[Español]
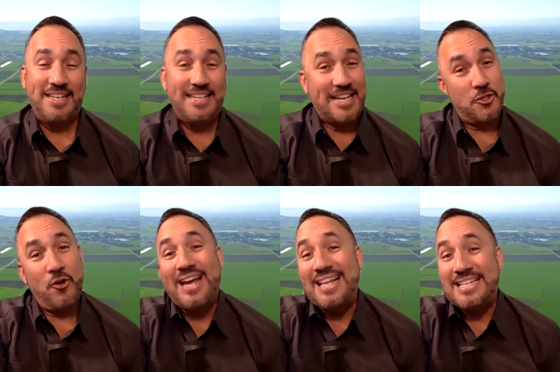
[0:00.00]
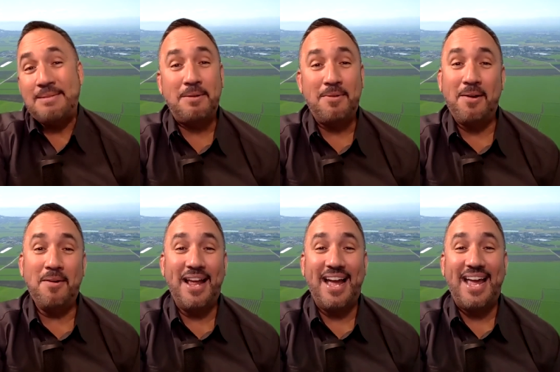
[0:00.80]
Y eso es lo que dice mi
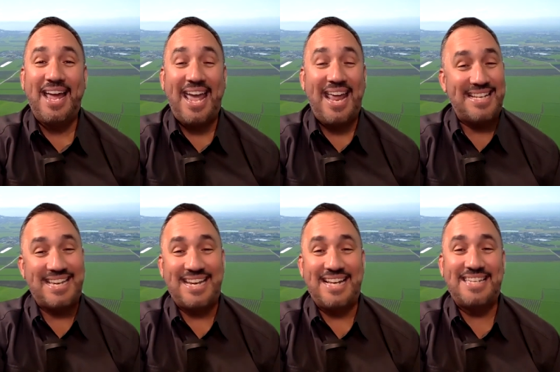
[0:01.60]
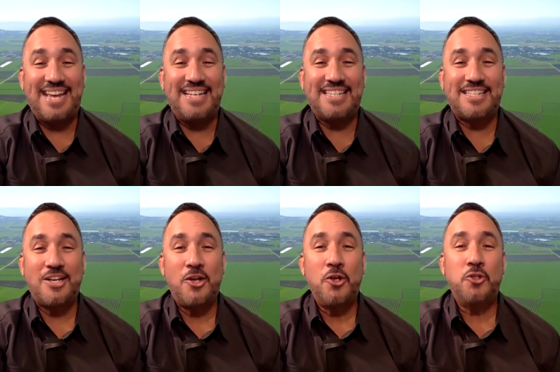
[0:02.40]
Biblia en Ezequiel 6.
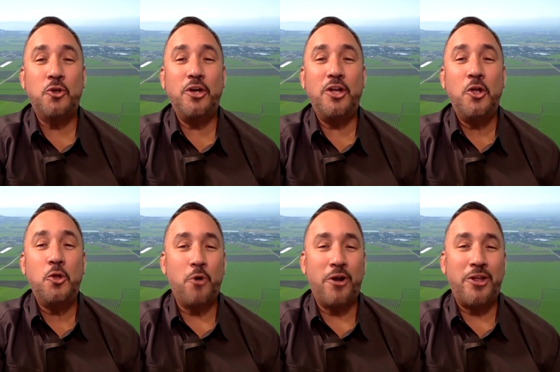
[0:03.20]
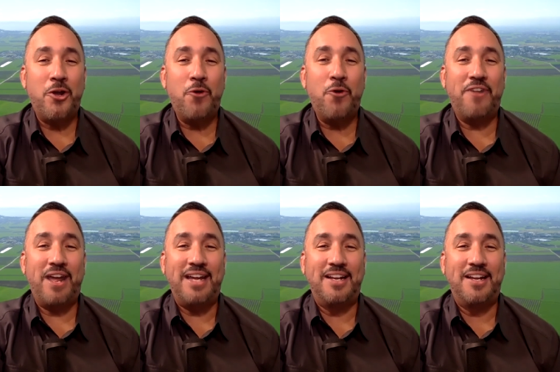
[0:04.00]
Soy tu arqueólogo
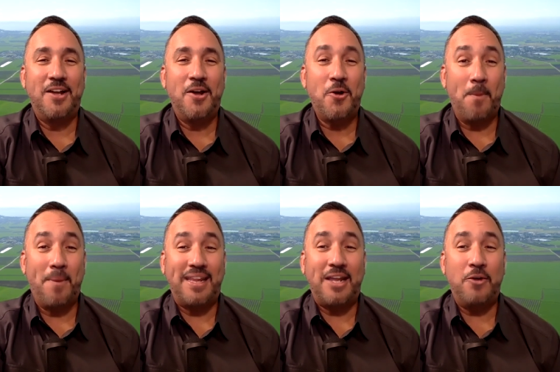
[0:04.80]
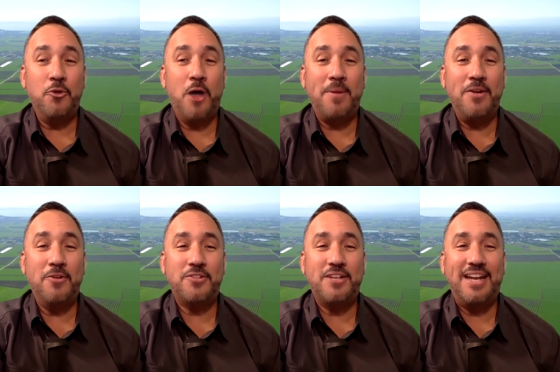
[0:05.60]
Efraín. Comparte con tus
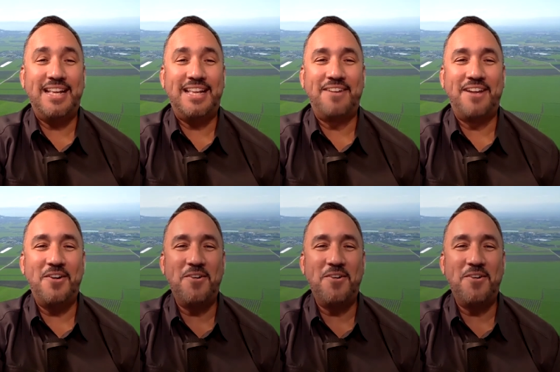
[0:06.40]
amigos y te veo